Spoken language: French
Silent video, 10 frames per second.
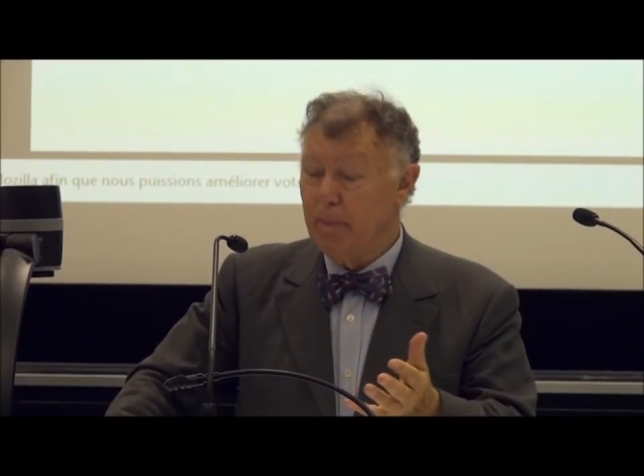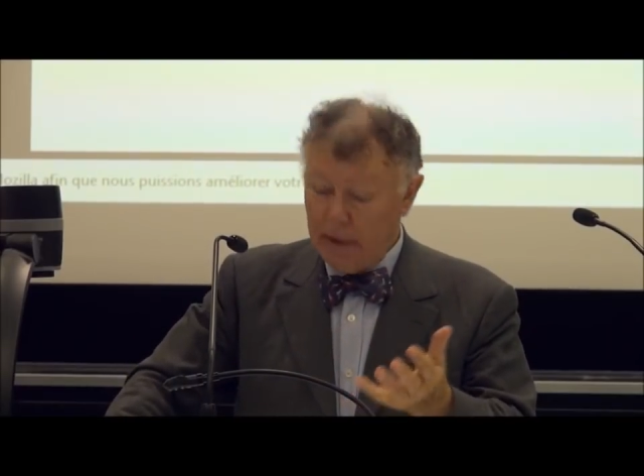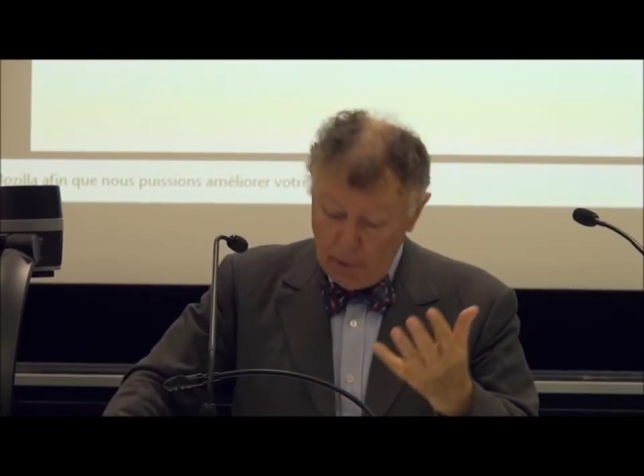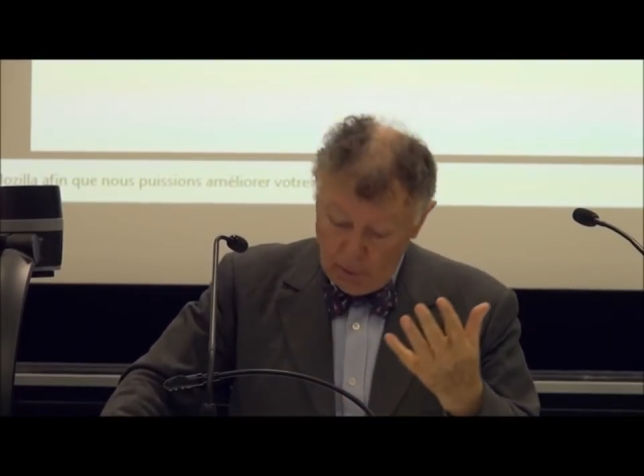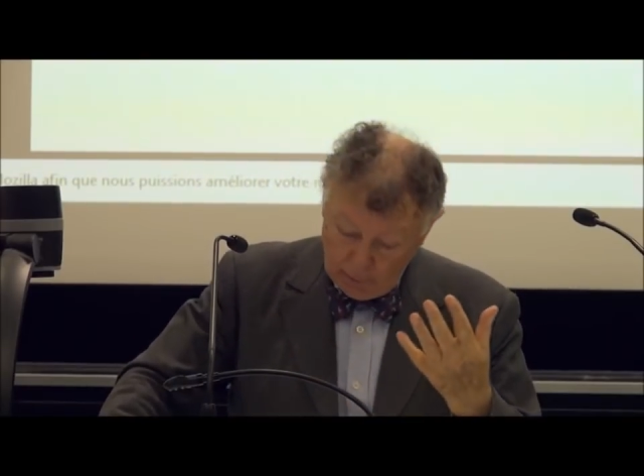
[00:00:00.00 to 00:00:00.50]

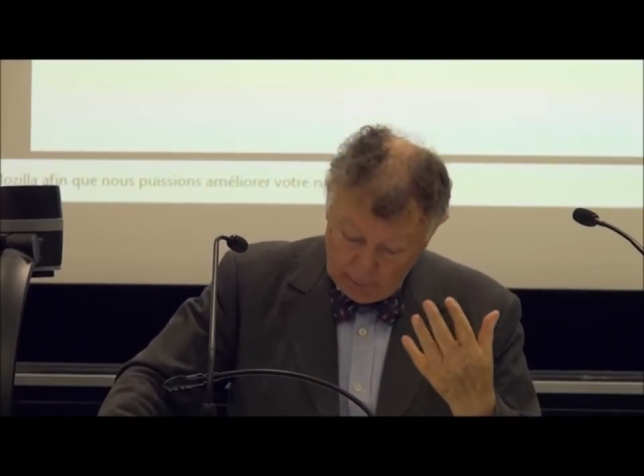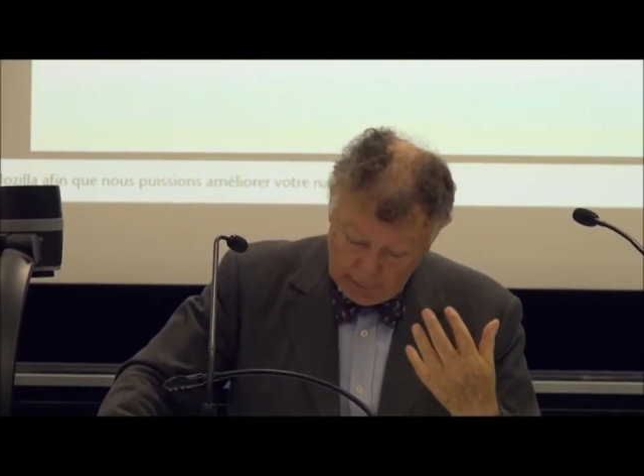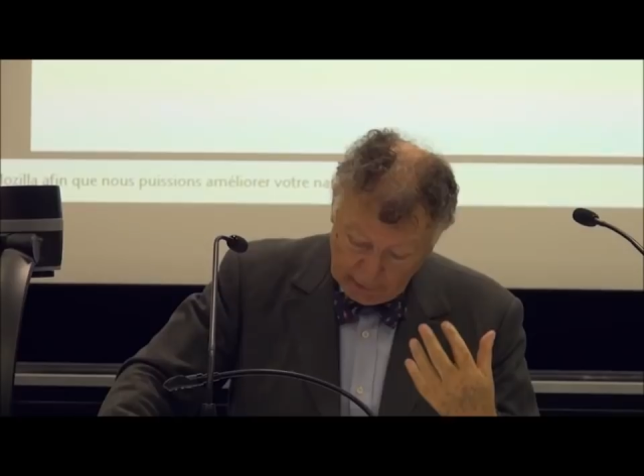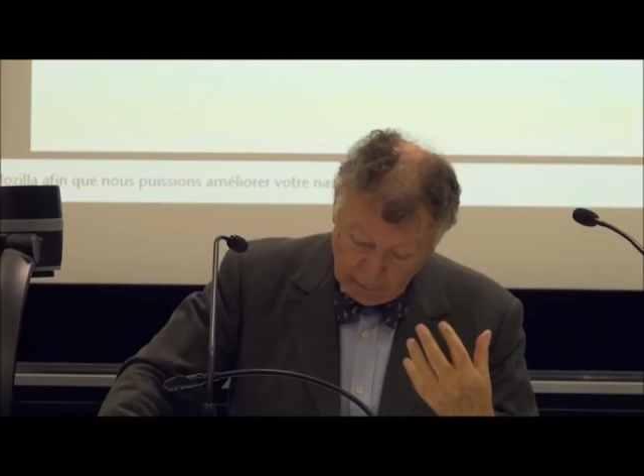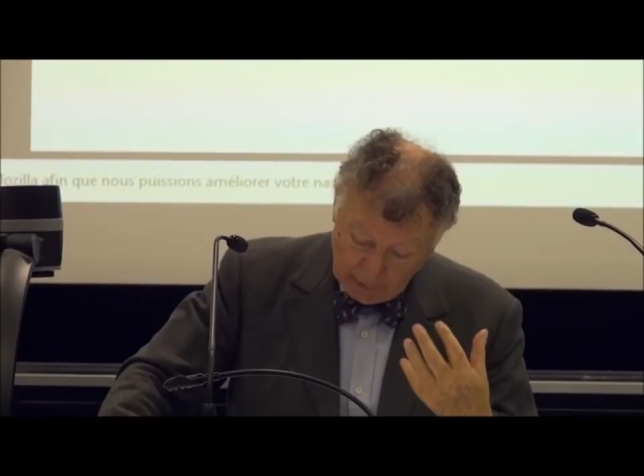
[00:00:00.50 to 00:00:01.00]
Maintenant,
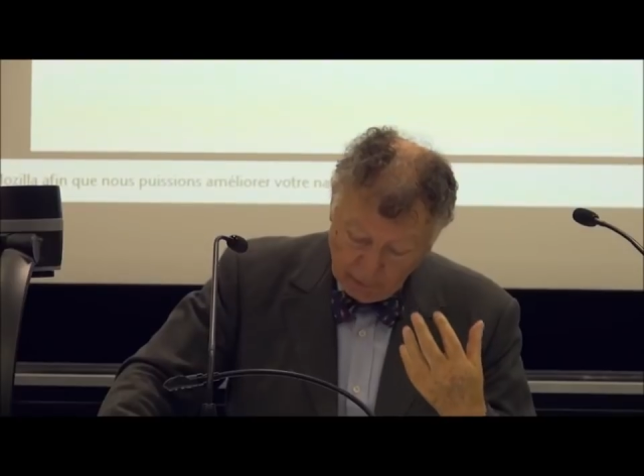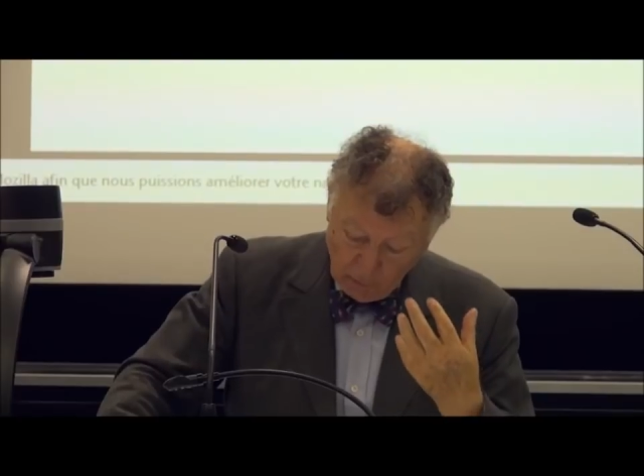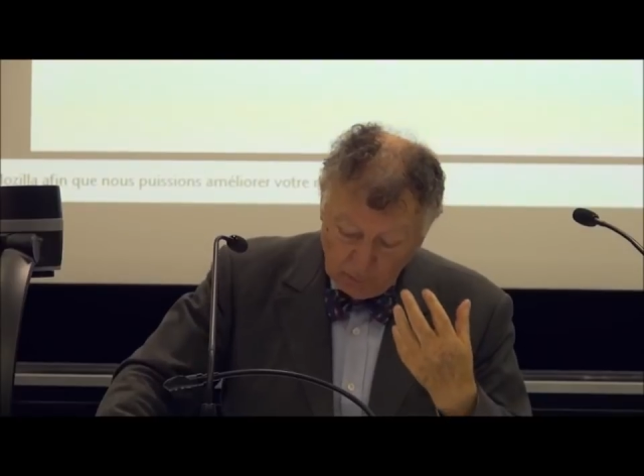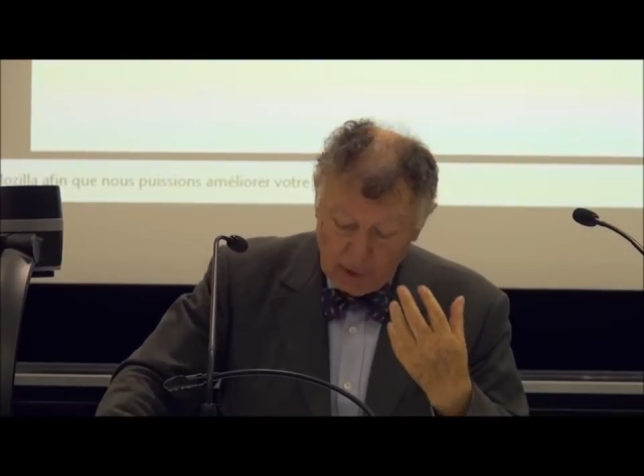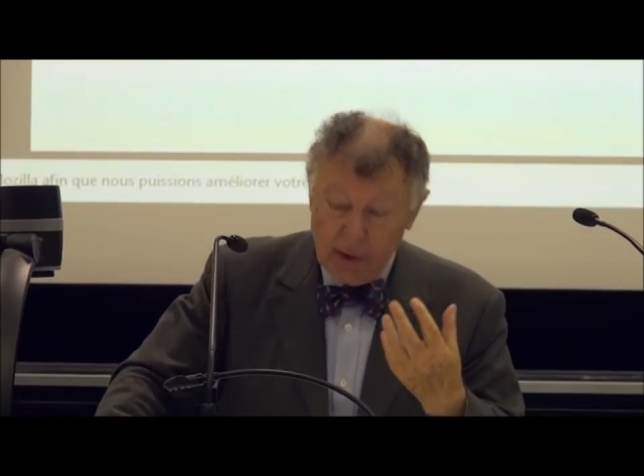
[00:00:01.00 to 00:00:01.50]

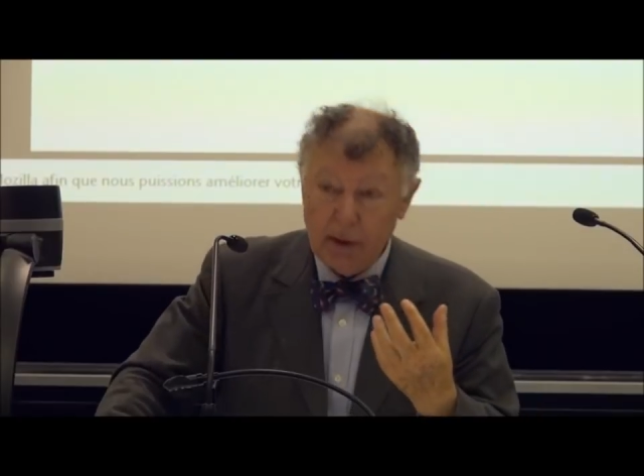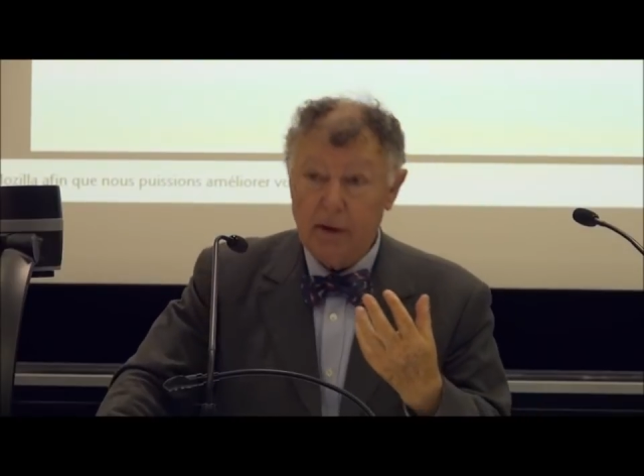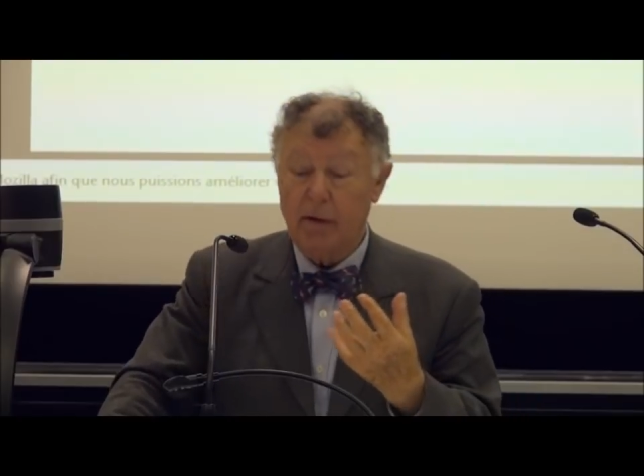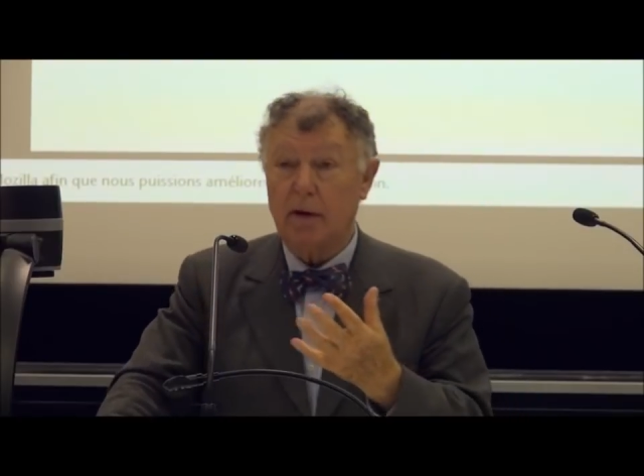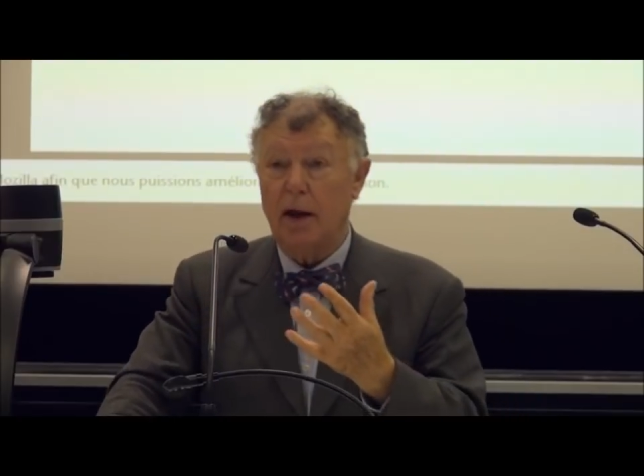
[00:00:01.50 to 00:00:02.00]
l'interprétation
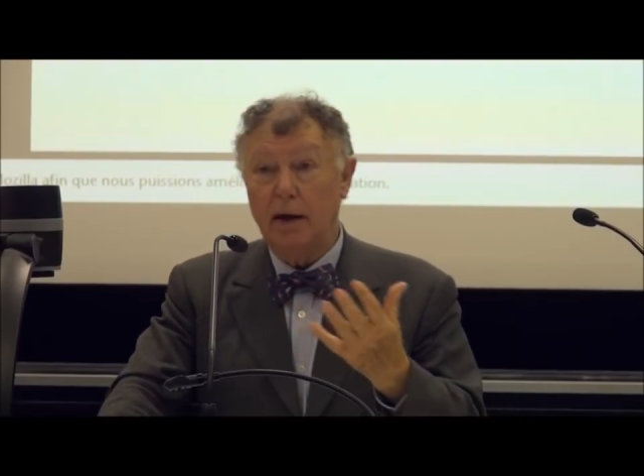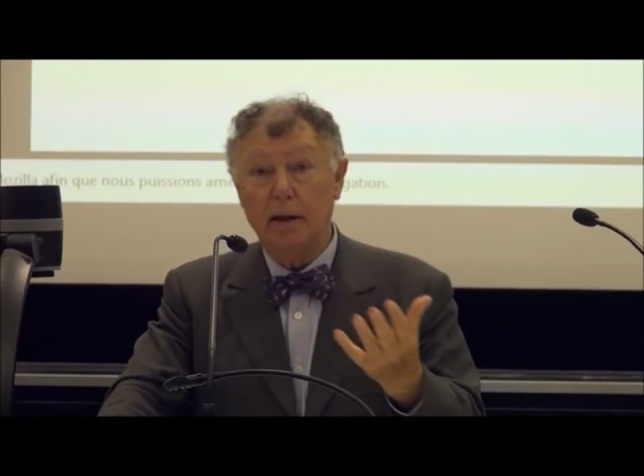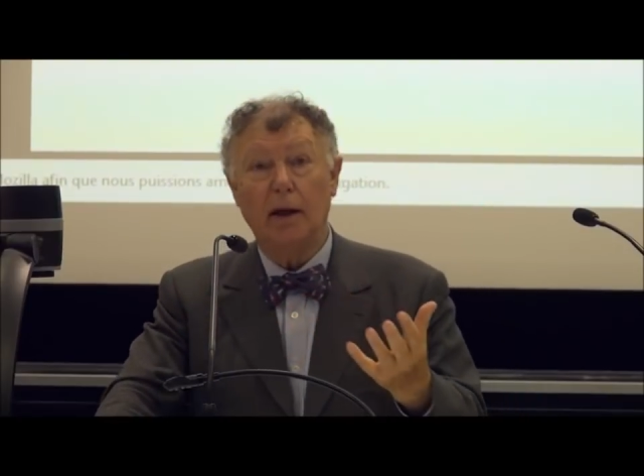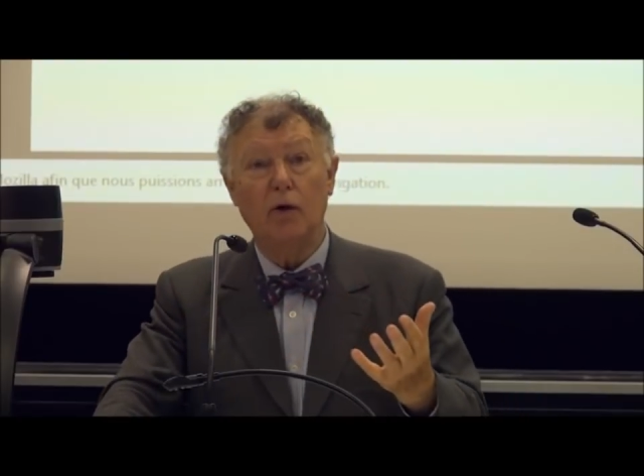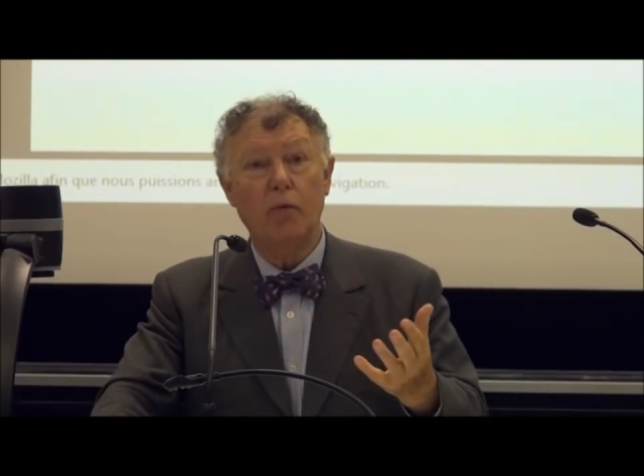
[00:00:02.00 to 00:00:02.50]
nihiliste,
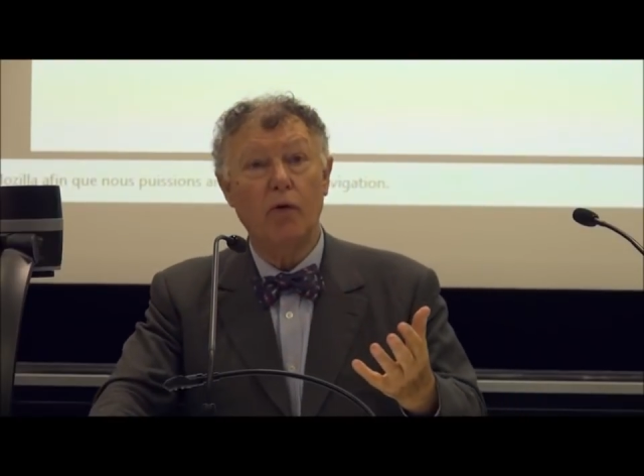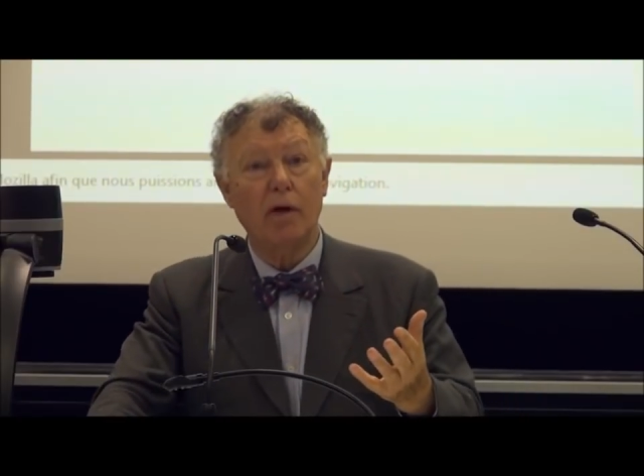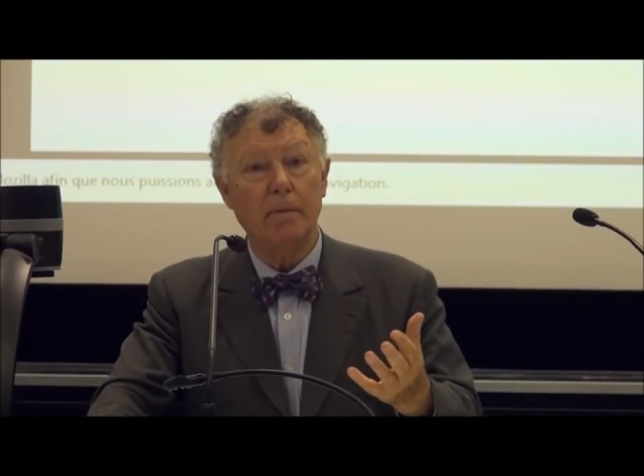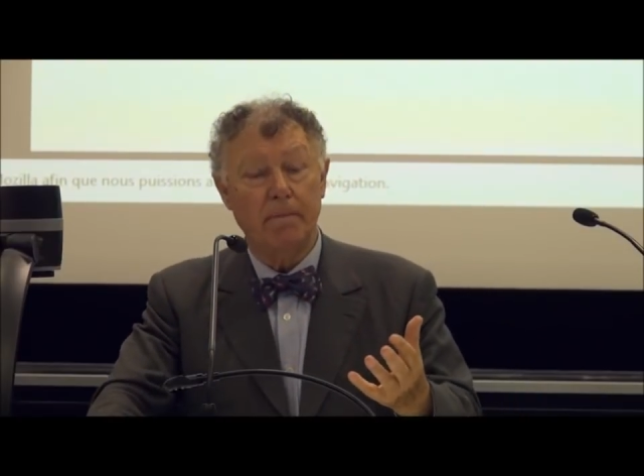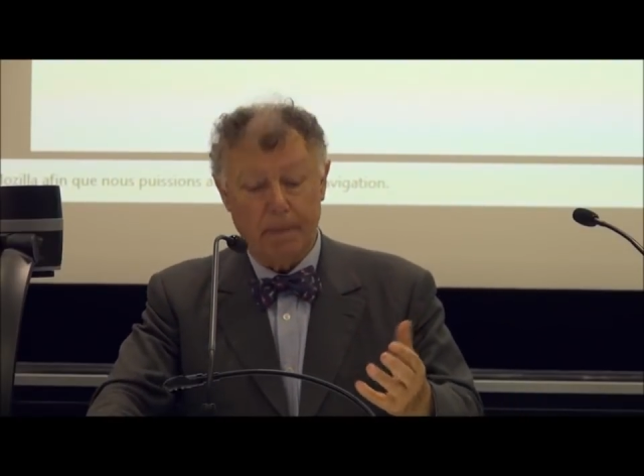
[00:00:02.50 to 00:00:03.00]
elle est à
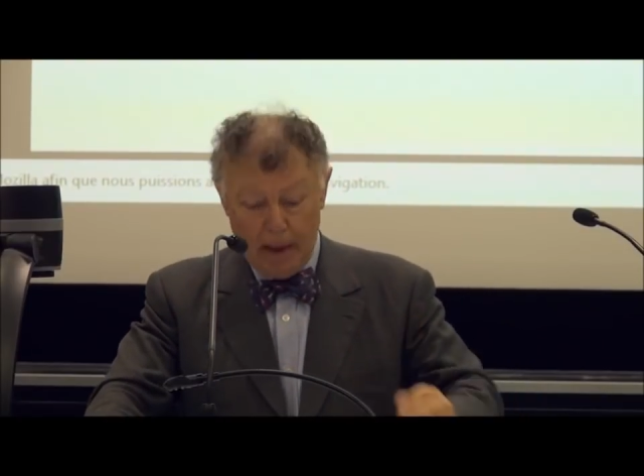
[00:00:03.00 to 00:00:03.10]
l'opposé,